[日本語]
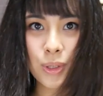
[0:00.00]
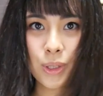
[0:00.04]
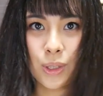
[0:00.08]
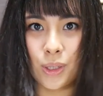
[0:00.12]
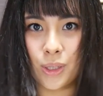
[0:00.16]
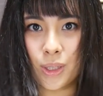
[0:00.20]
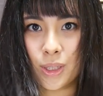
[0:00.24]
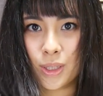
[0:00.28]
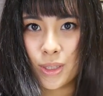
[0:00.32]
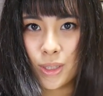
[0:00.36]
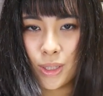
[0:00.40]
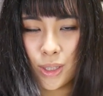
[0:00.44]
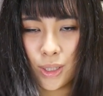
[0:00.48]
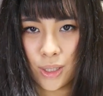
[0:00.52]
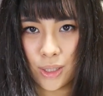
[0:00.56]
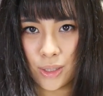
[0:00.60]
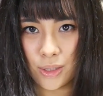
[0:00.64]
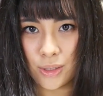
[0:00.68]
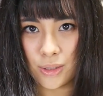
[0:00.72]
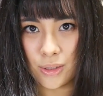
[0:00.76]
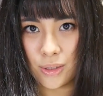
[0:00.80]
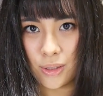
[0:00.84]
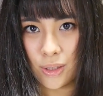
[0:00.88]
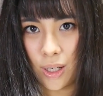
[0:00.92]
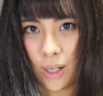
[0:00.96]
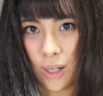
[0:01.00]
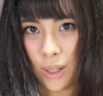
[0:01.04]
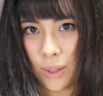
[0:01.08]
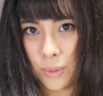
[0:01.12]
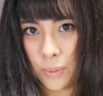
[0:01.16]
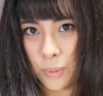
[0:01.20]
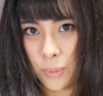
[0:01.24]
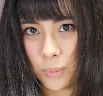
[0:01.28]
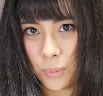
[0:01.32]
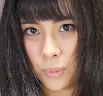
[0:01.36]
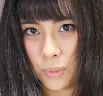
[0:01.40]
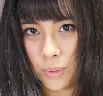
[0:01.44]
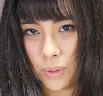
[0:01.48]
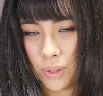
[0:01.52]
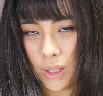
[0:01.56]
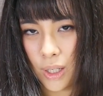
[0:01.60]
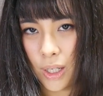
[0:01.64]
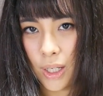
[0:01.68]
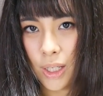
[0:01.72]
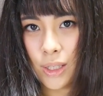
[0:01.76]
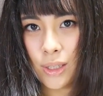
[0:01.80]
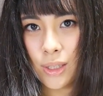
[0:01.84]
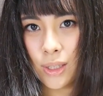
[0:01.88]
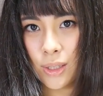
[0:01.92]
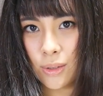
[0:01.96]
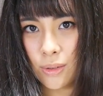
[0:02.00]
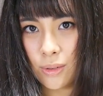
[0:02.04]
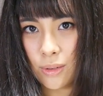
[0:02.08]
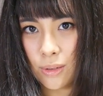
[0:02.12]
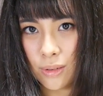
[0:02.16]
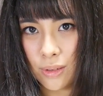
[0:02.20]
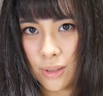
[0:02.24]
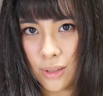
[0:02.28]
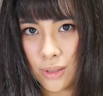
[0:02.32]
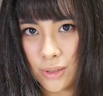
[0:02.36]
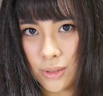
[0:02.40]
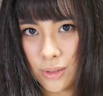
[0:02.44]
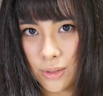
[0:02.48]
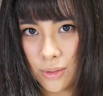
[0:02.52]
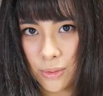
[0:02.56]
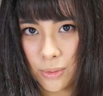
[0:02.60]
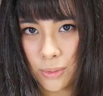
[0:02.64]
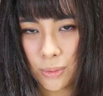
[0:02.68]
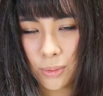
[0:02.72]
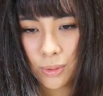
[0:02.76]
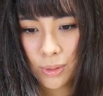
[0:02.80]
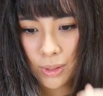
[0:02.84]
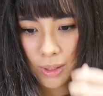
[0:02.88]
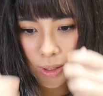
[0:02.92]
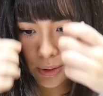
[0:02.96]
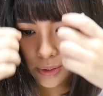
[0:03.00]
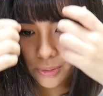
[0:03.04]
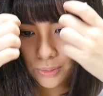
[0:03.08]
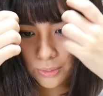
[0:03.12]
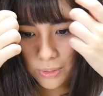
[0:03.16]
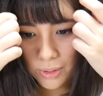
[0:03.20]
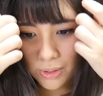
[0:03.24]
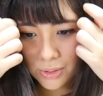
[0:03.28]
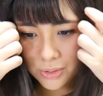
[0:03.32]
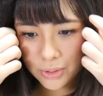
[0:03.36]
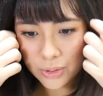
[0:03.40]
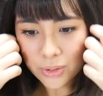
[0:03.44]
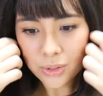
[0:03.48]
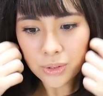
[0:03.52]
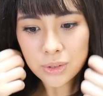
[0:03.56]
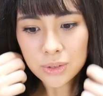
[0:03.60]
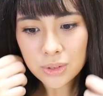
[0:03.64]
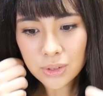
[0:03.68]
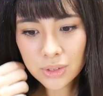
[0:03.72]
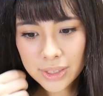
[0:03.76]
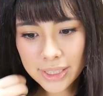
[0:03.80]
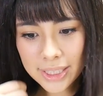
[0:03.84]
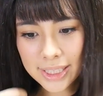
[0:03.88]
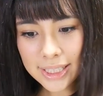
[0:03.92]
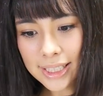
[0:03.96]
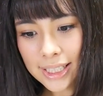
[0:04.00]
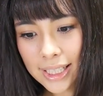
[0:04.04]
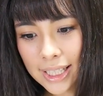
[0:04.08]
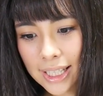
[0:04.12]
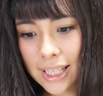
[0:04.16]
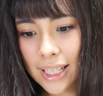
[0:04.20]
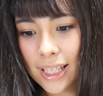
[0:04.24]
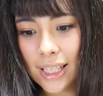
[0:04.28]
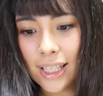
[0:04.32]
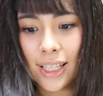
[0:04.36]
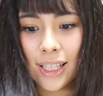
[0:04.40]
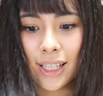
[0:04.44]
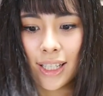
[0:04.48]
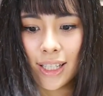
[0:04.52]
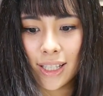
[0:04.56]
にデザインあの変えてるんですよ動画とちょっとだけ